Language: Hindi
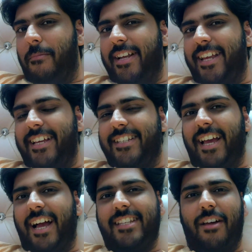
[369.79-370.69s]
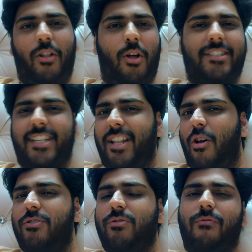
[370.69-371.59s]
बाय टेक सी गाइस हैव लॉट्स एंड
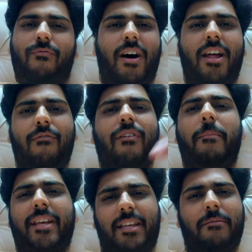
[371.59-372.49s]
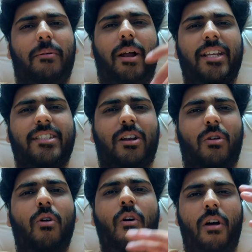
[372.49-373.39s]
लॉट्स ऑफ फन और फैमिली के साथ पार्टीज कर लो